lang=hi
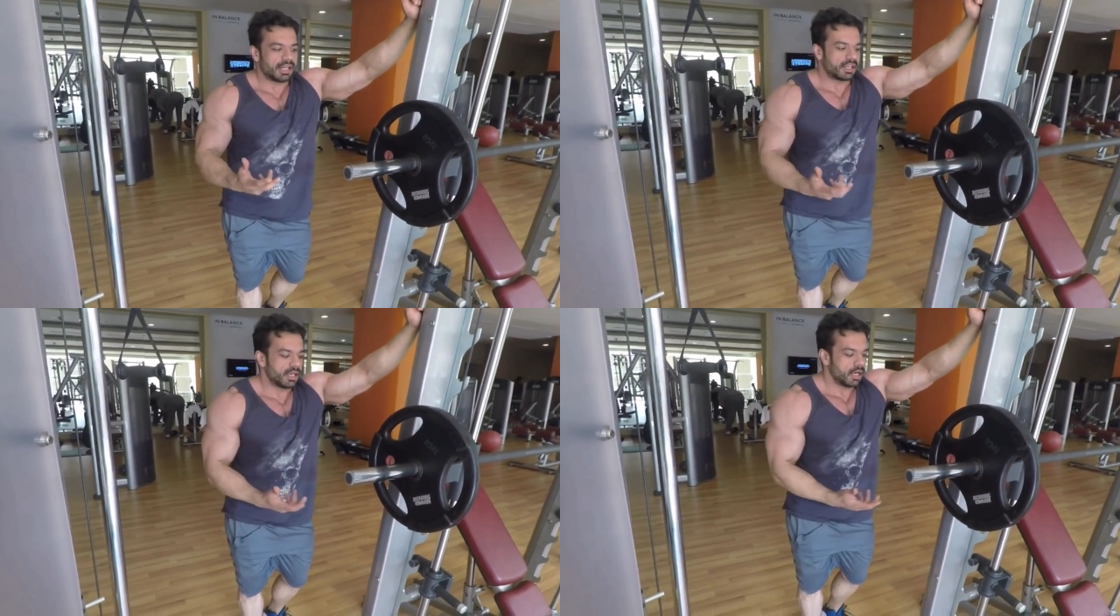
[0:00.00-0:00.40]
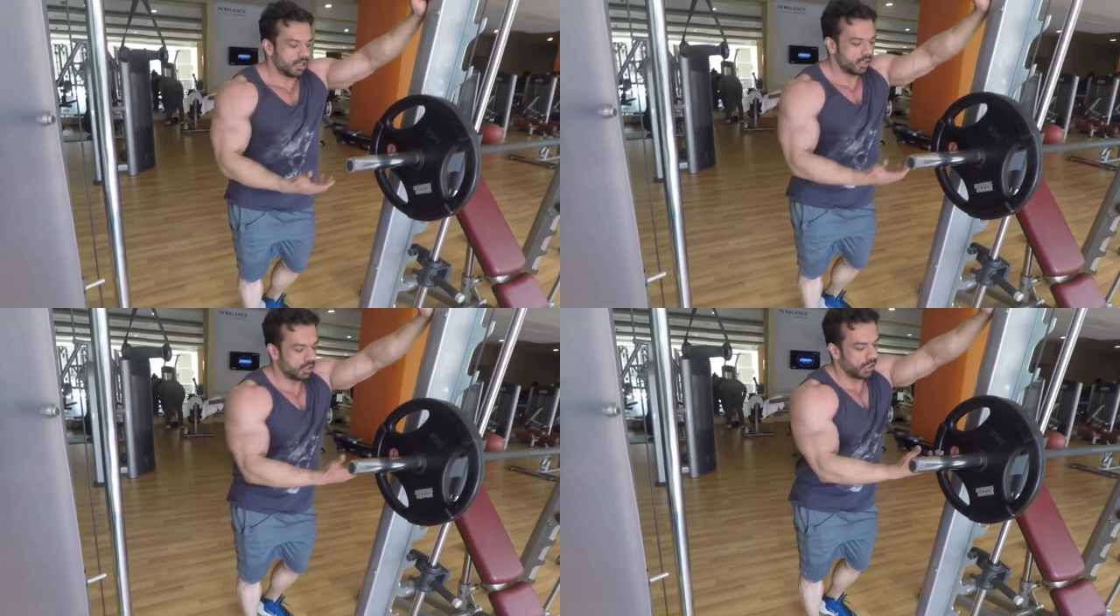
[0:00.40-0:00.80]
इज़
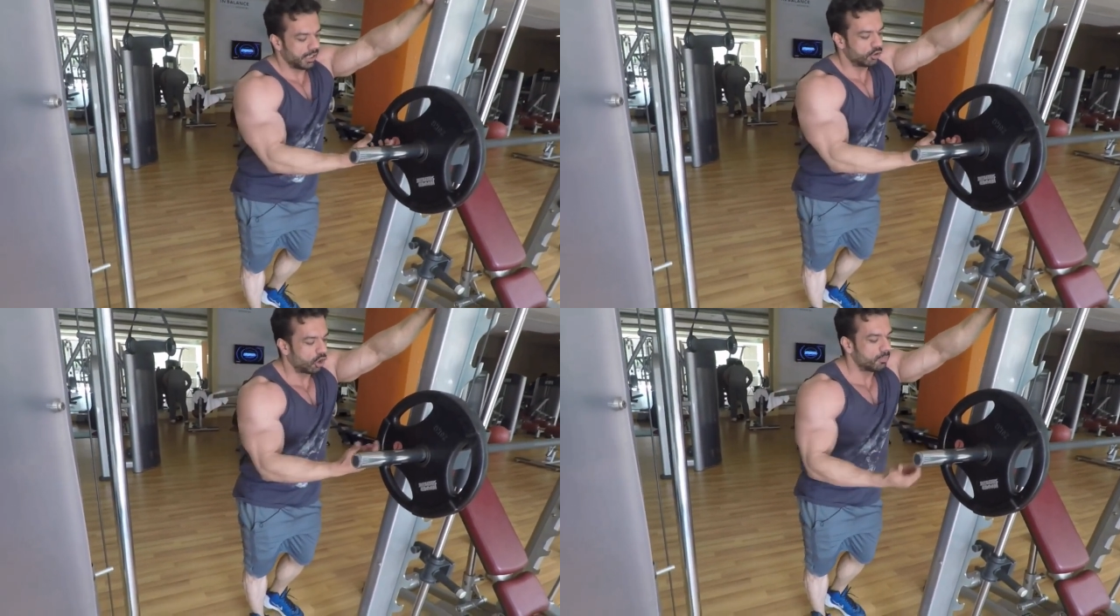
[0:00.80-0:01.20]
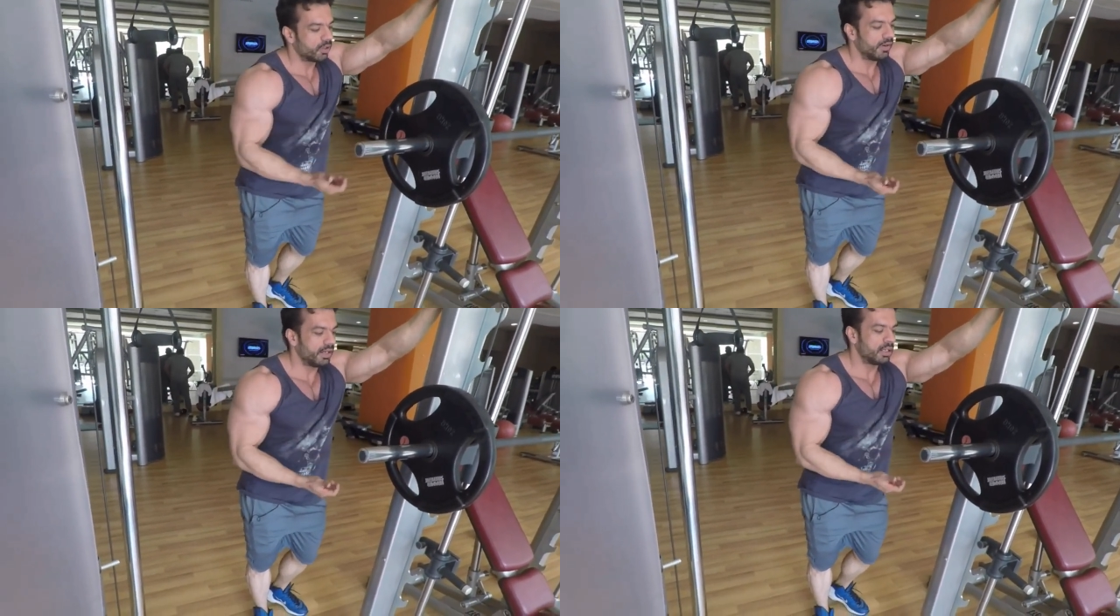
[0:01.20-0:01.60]
मैसिव एंड
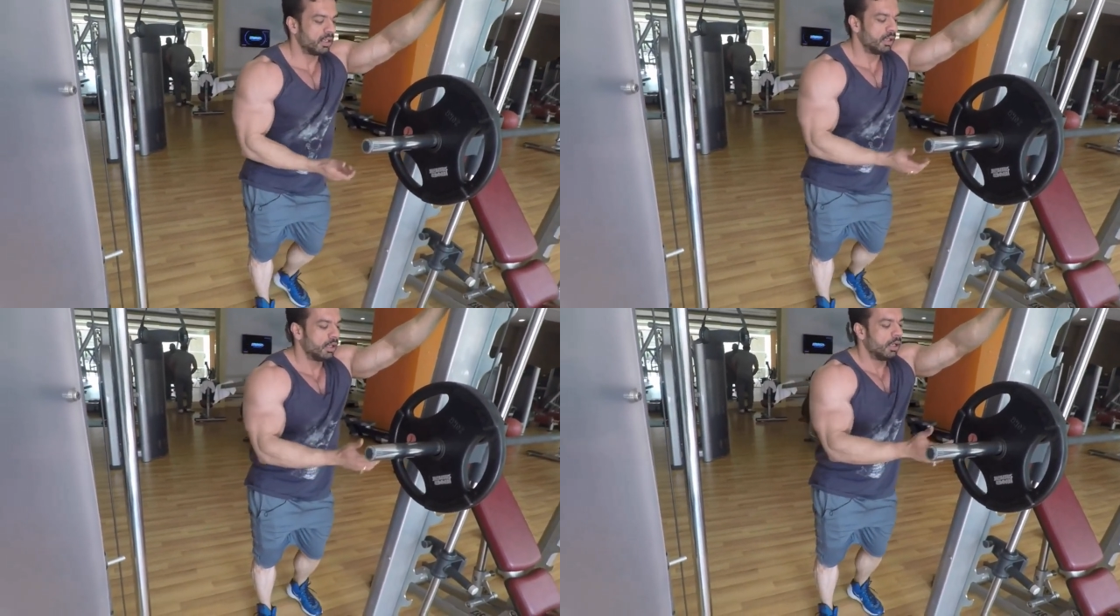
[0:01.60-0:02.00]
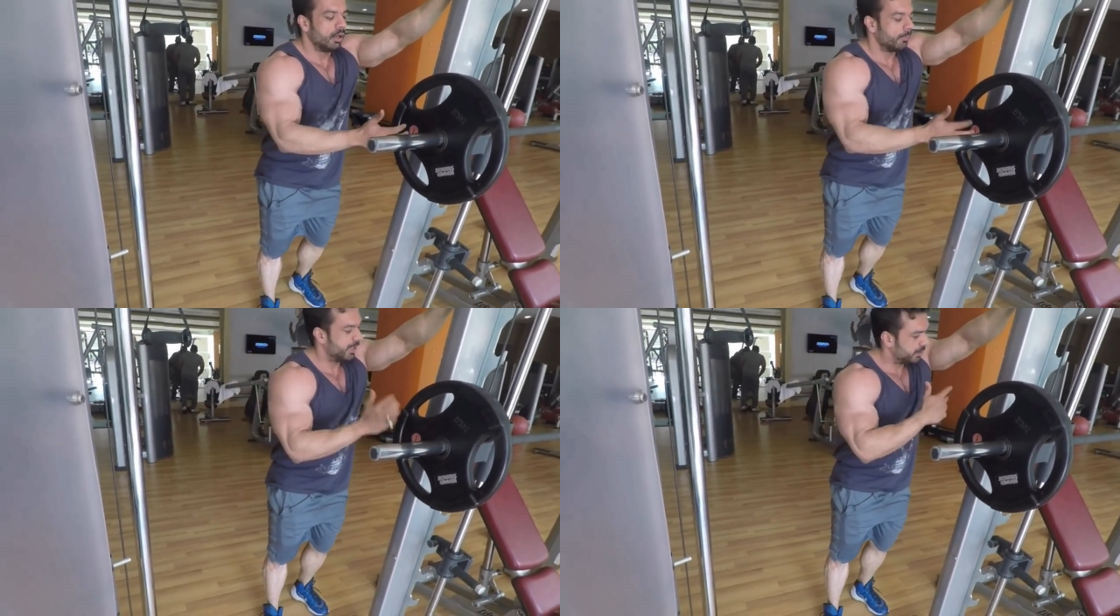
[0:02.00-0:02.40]
लीन
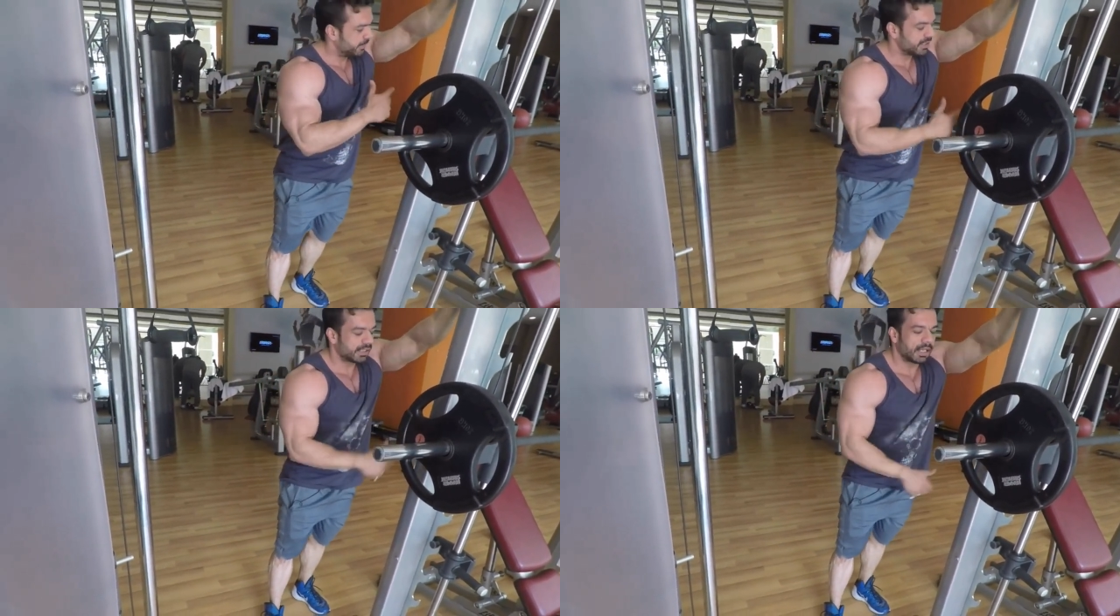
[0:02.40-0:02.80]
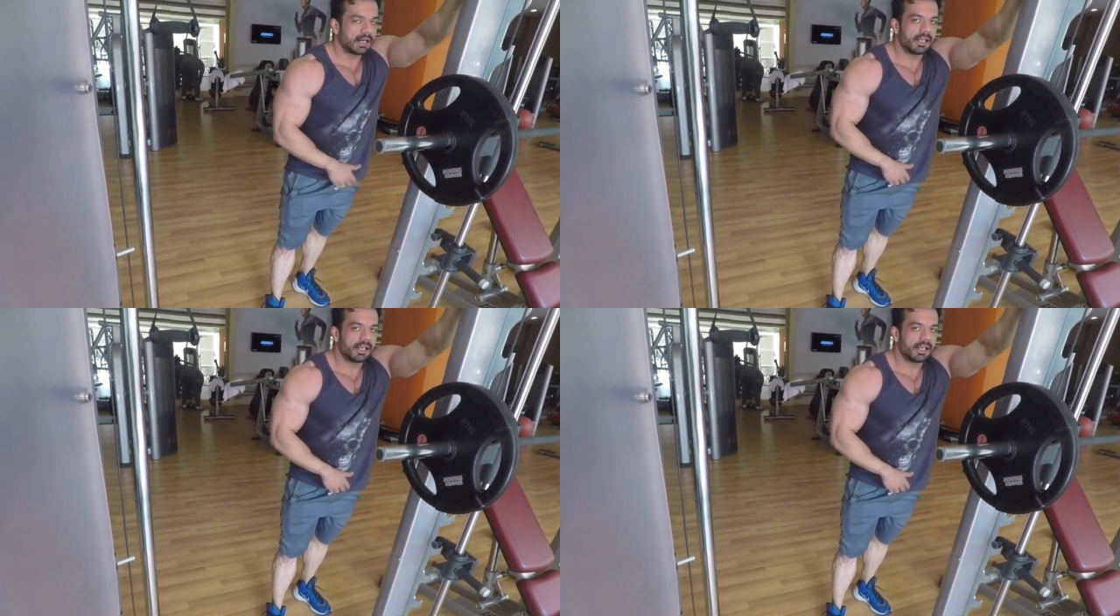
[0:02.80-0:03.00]
जो कि